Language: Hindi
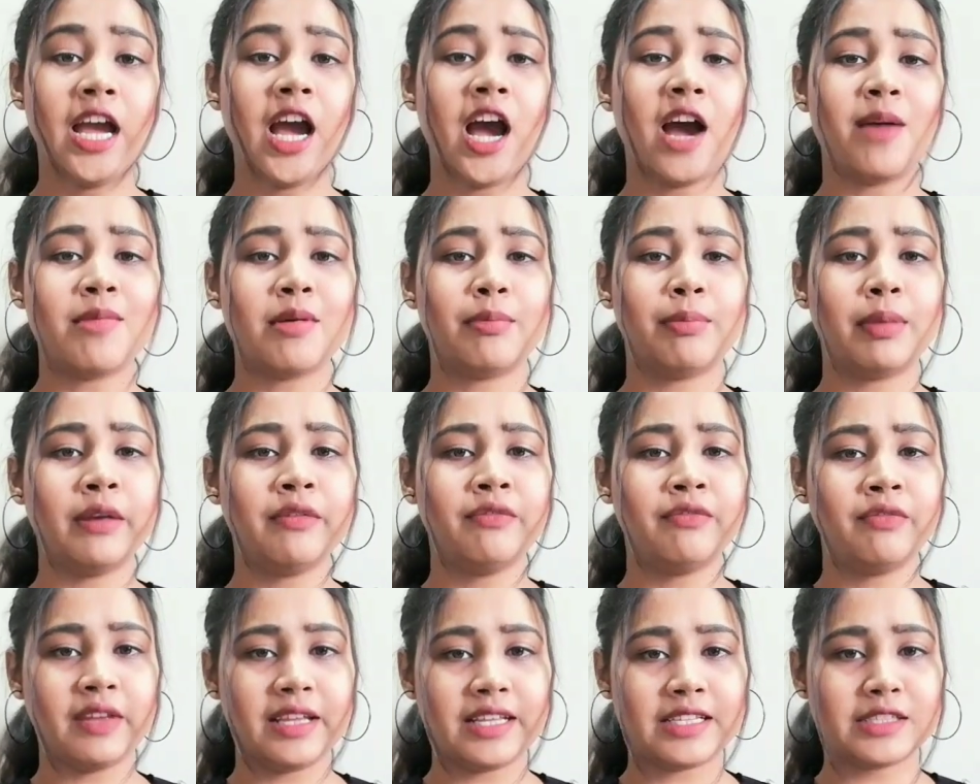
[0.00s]
हम अपने
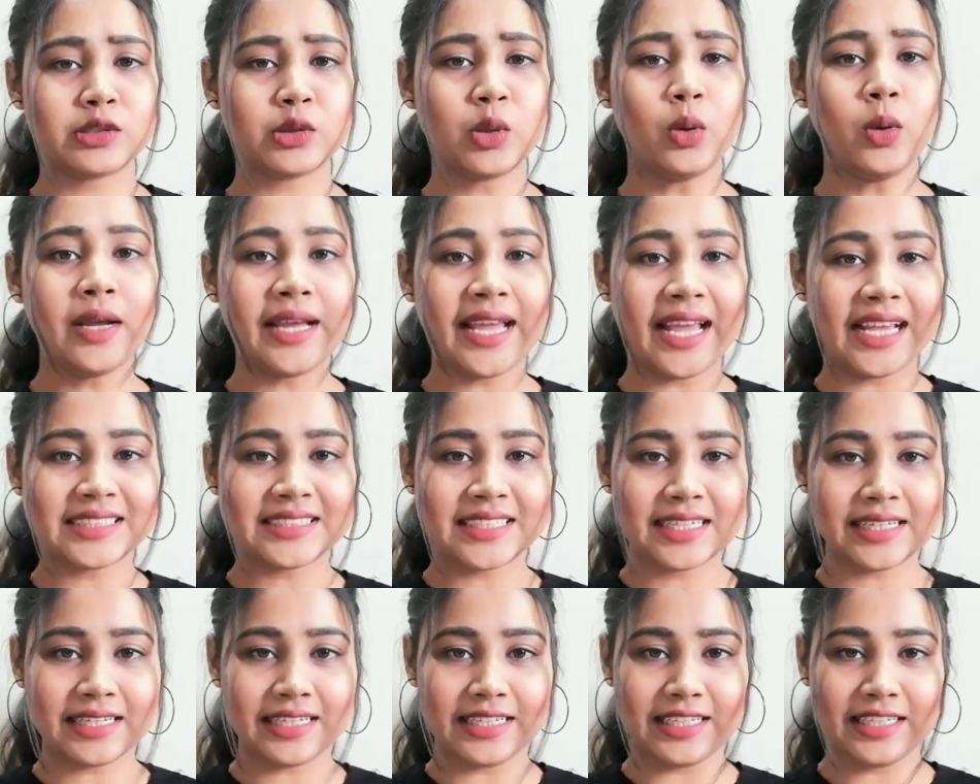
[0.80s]
फेस को
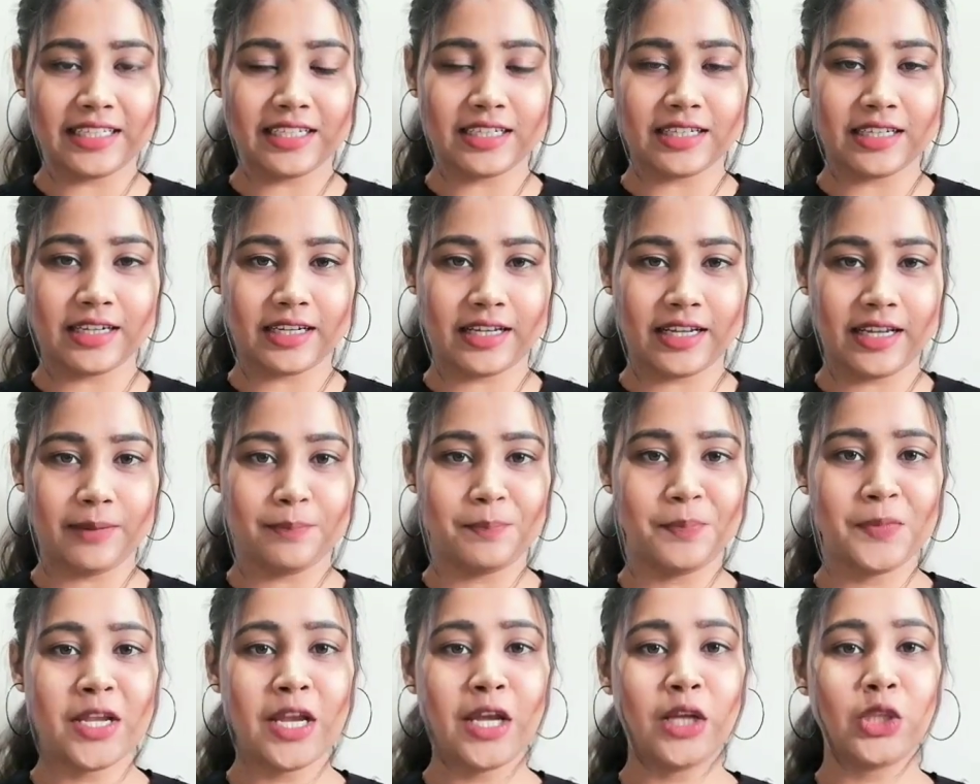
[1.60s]
कैसे क्लीन कर
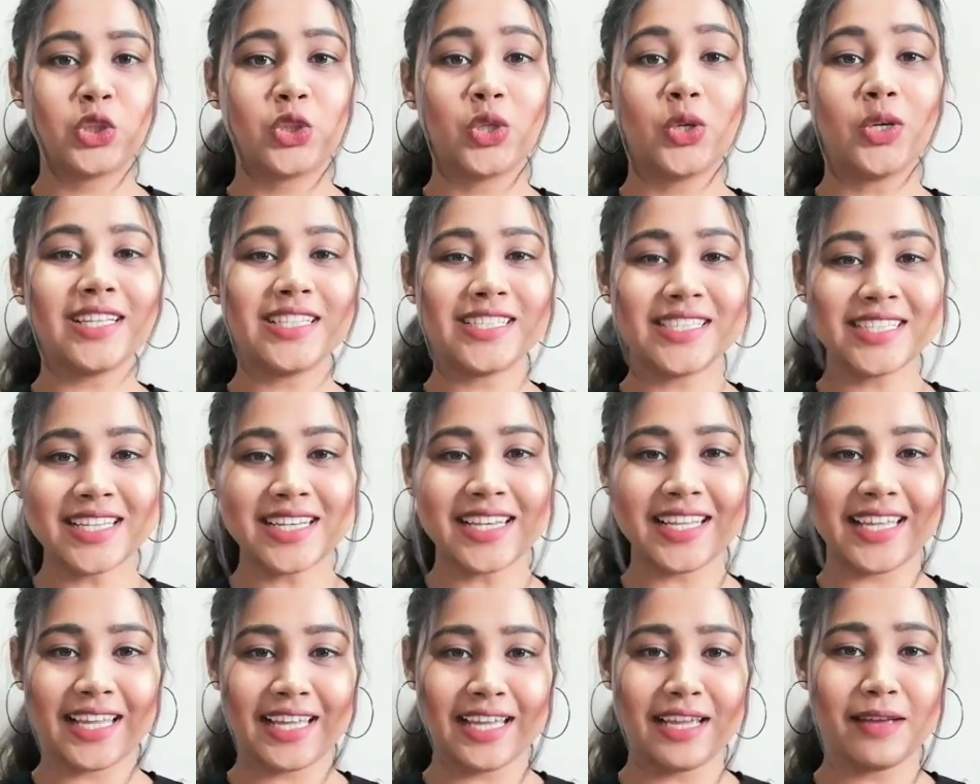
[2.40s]
रखें तो
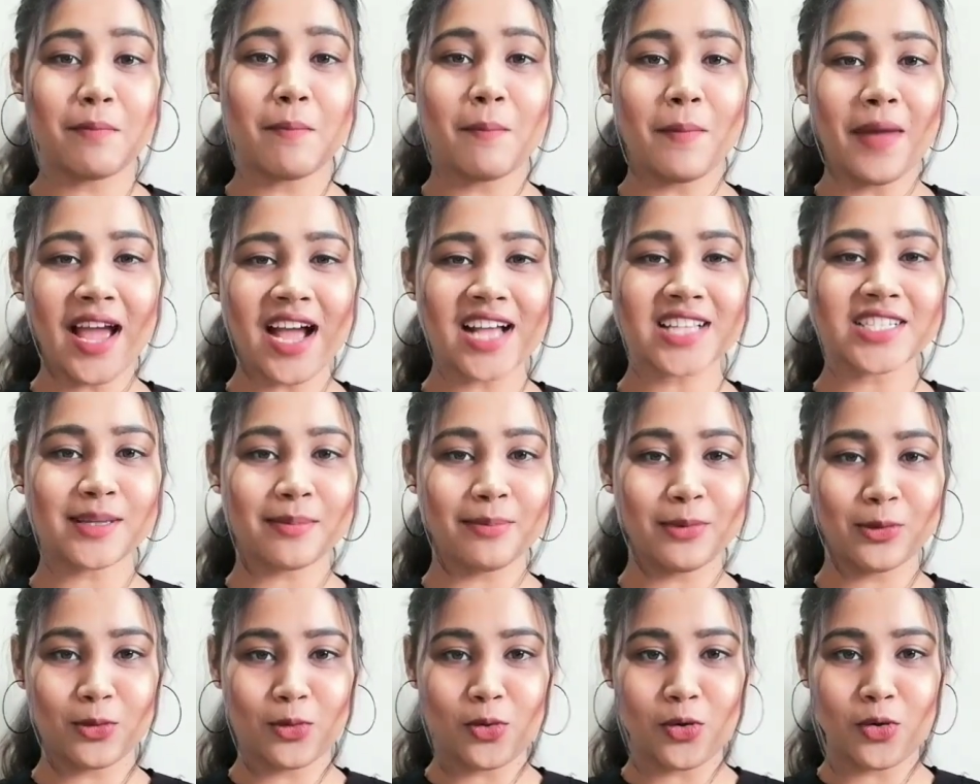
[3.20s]
इसीलिए मैं आज
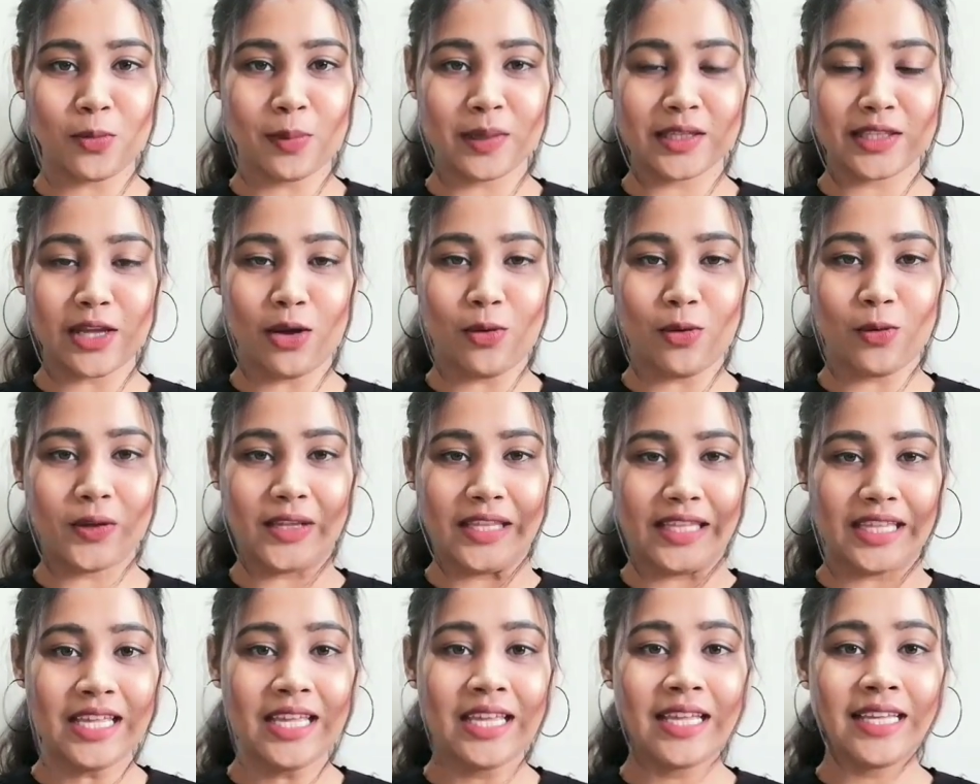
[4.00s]
आप लोगों को
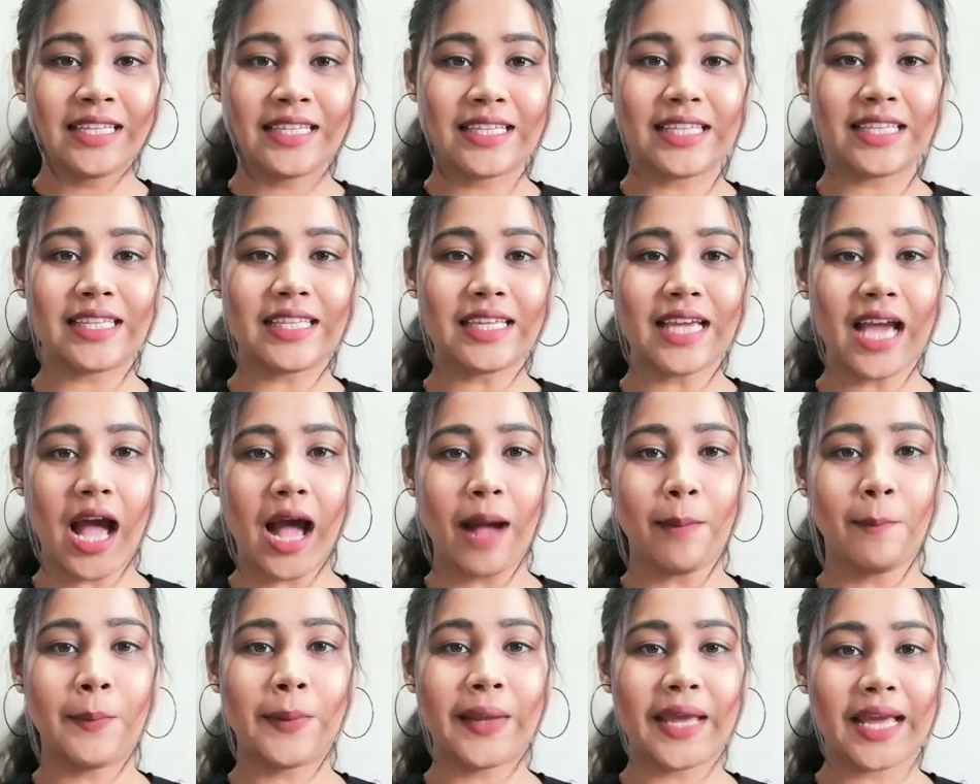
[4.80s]
बताऊंगी कि
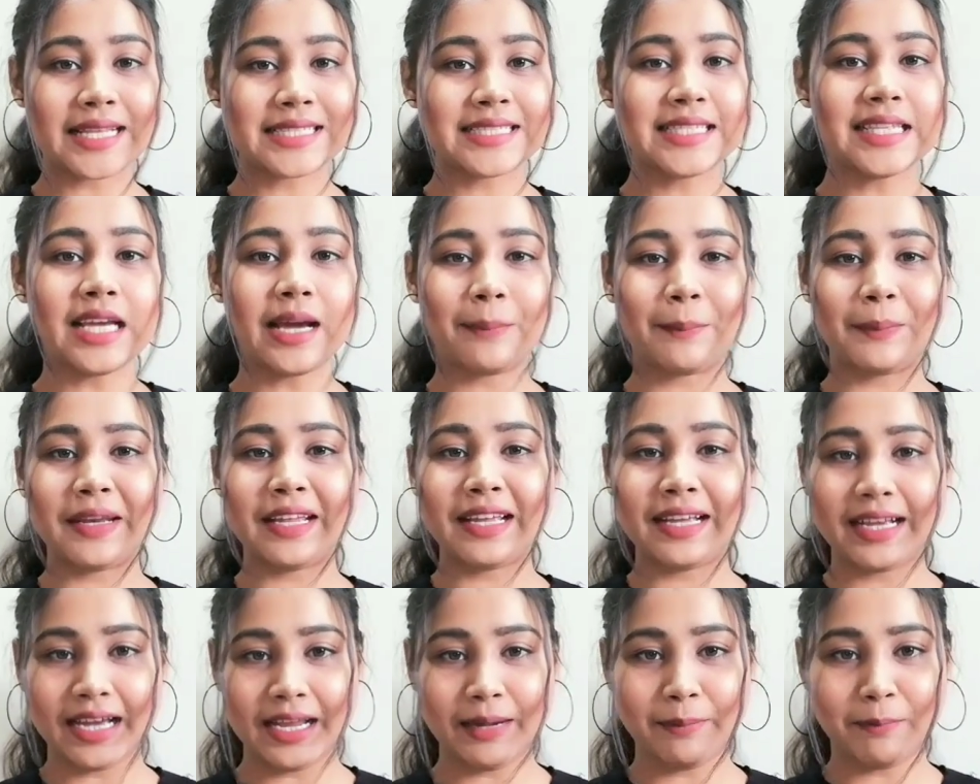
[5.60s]
आप कैसे अपने
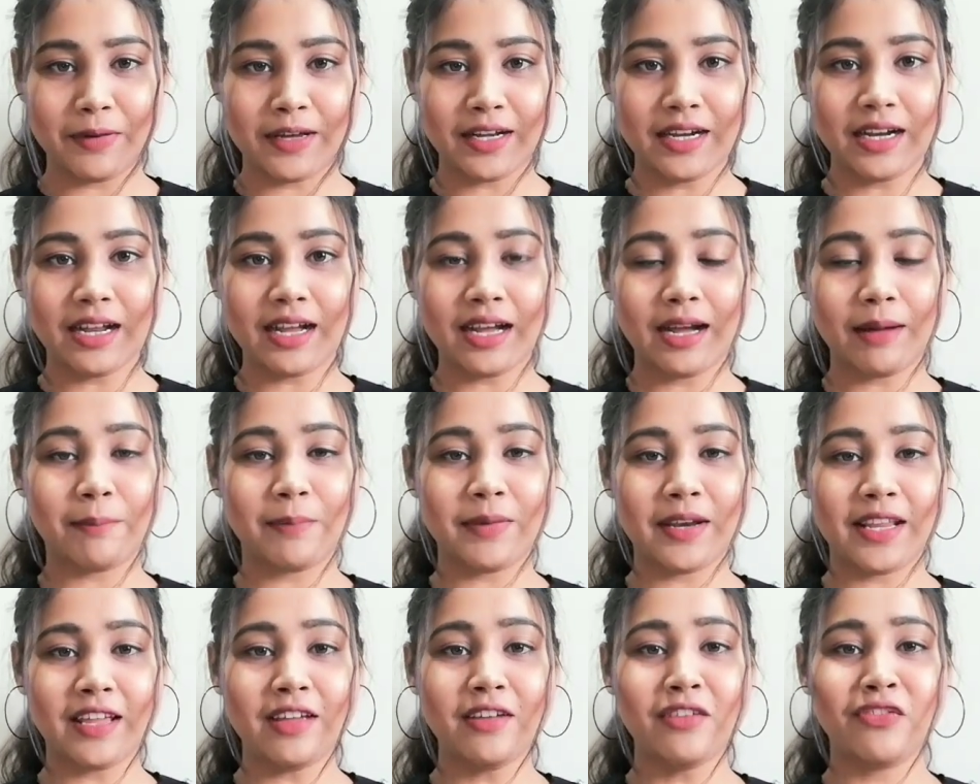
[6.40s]
घर पर
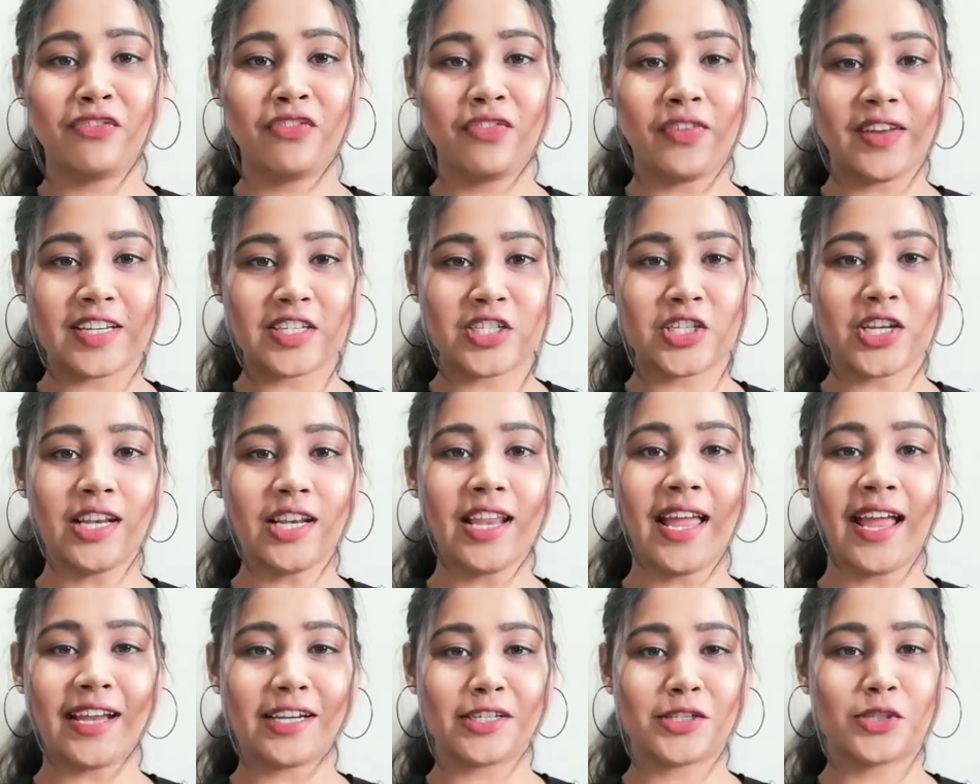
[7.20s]
अपने फेशियल
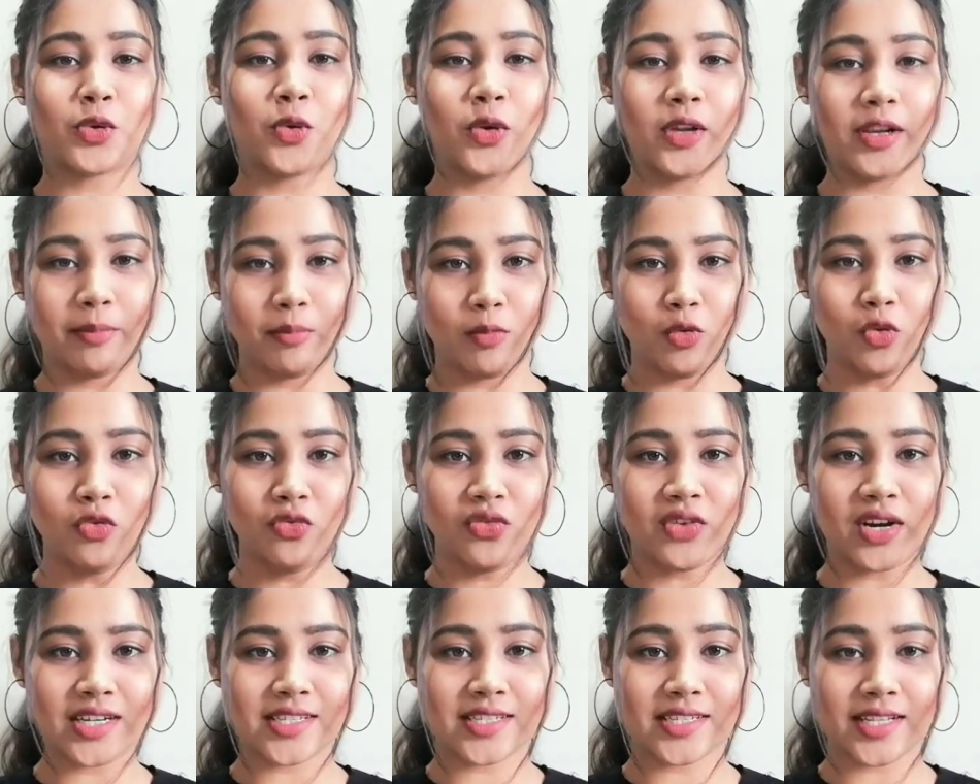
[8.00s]
हेयर्स को रिमूव
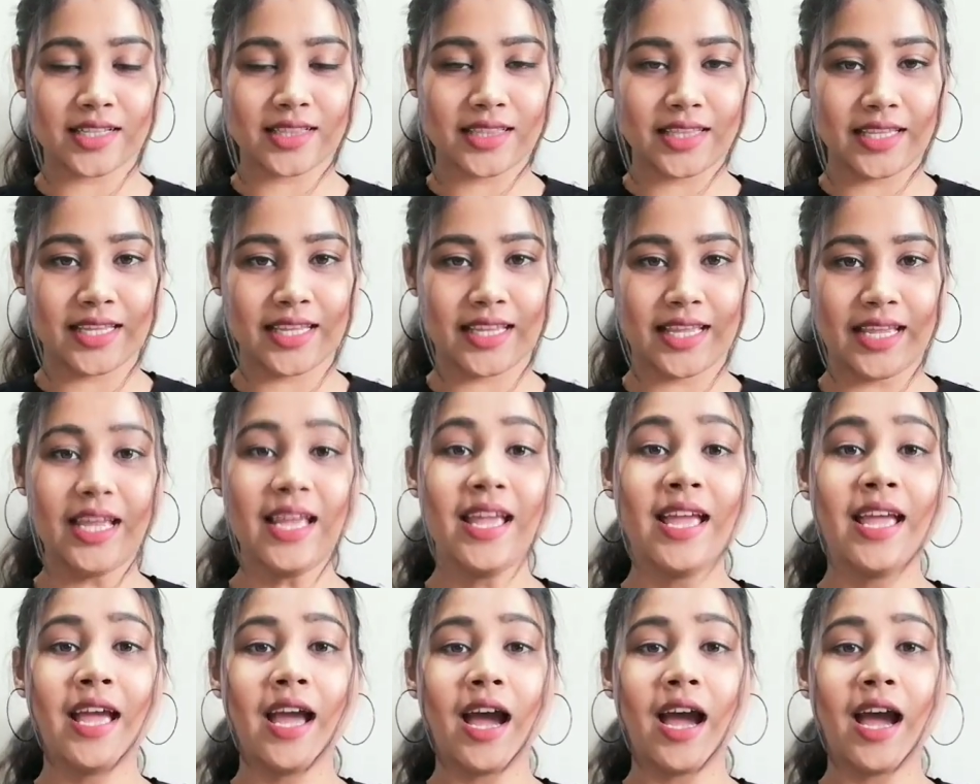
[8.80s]
कर सकते हैं